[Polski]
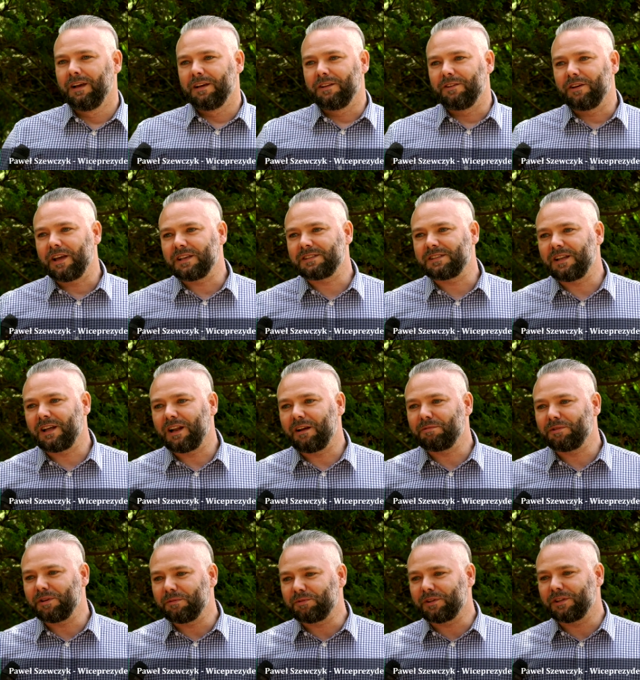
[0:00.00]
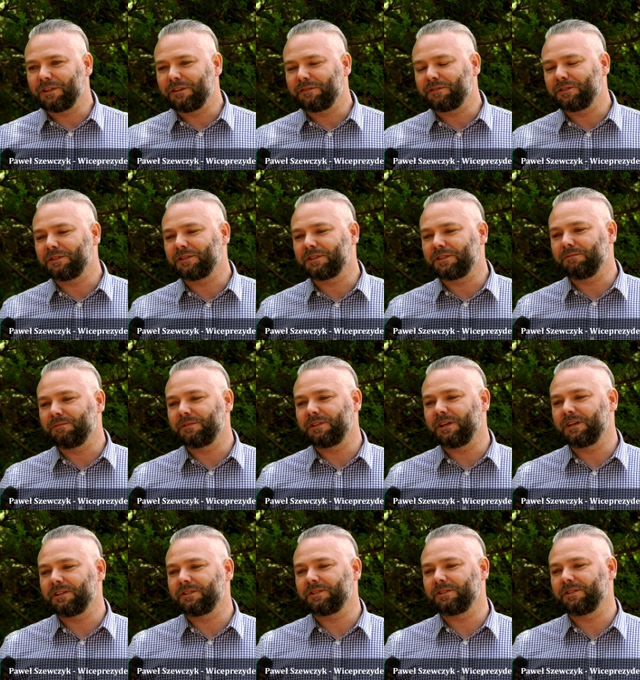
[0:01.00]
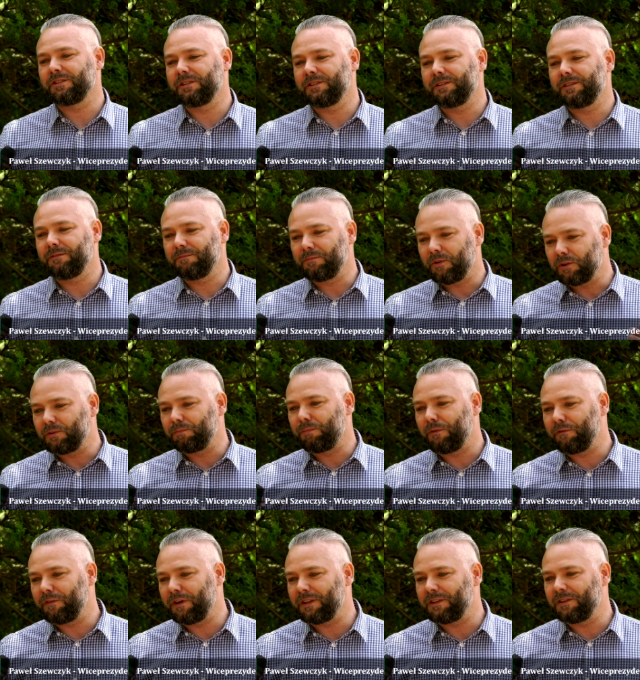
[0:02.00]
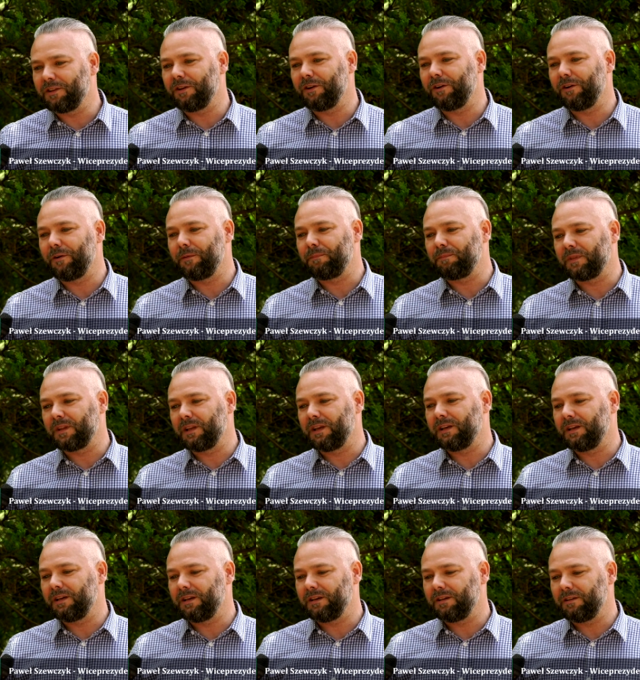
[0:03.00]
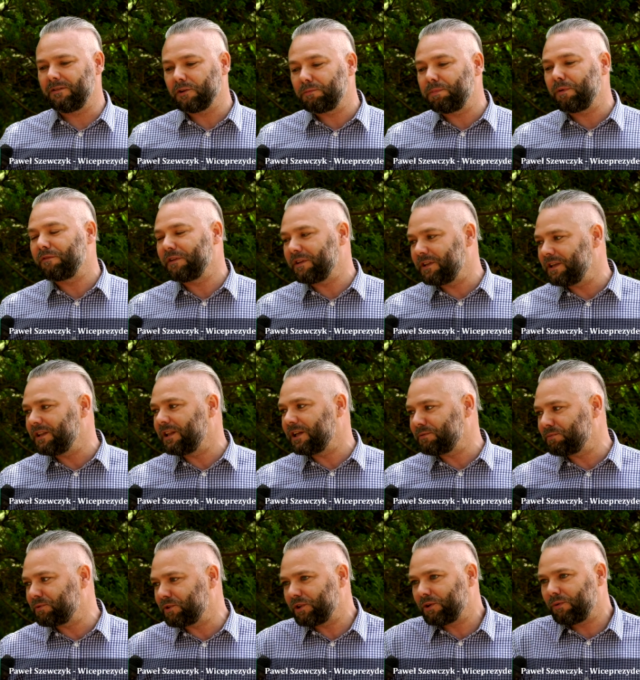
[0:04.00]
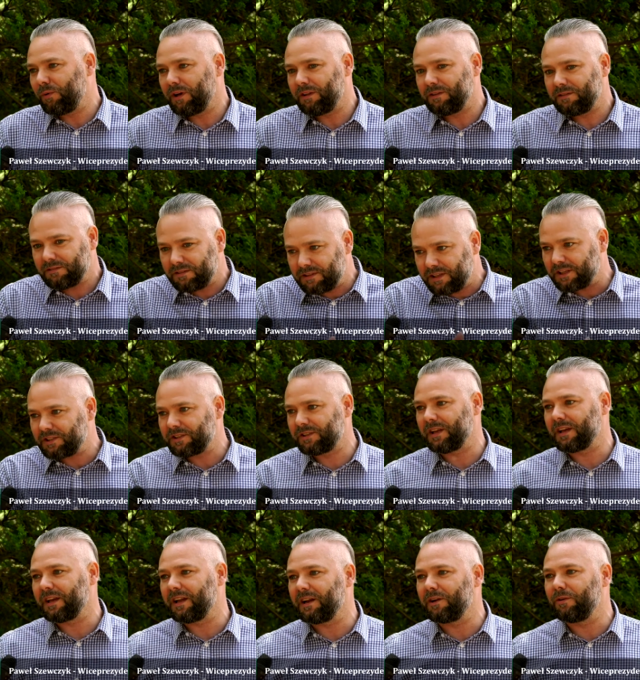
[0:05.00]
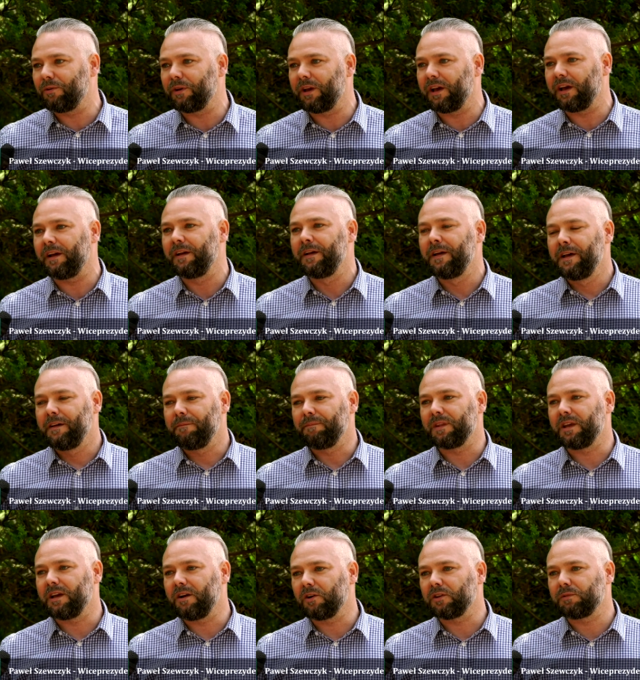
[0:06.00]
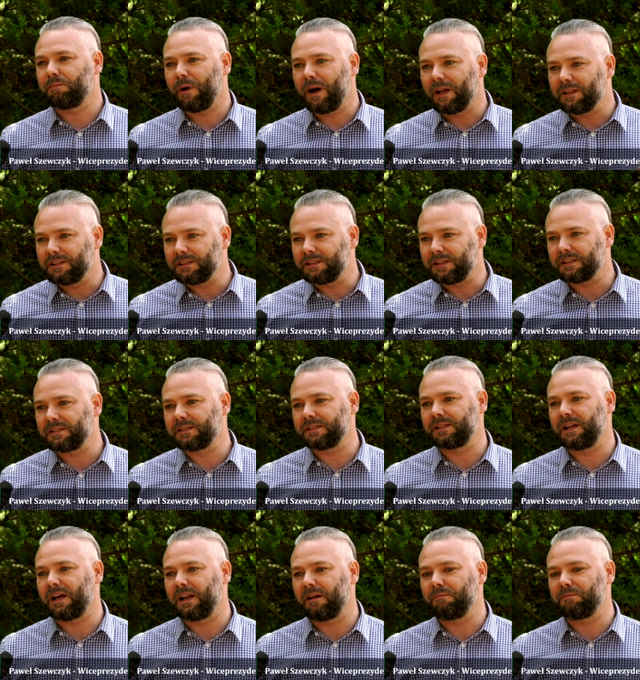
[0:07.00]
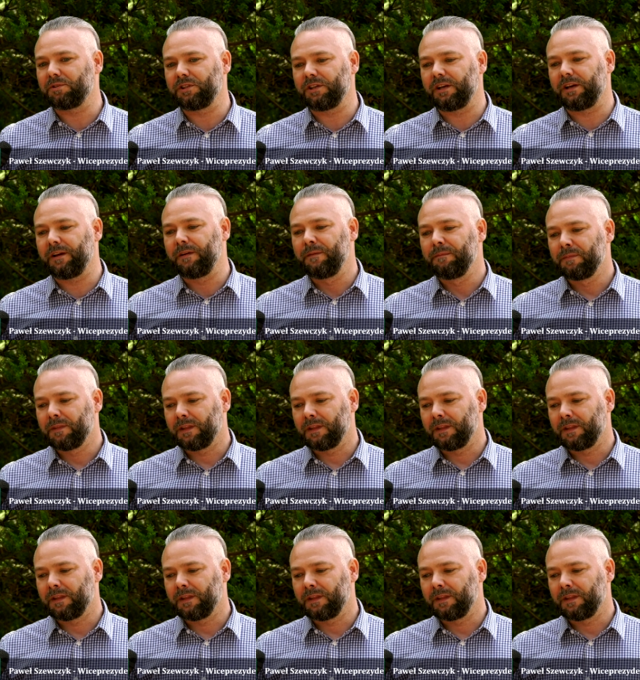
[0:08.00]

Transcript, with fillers: No ja staram się przede wszystkim też y, odpowiednio, y, odpowiednio dać przykład. Też segreguję y, odpady, też staram się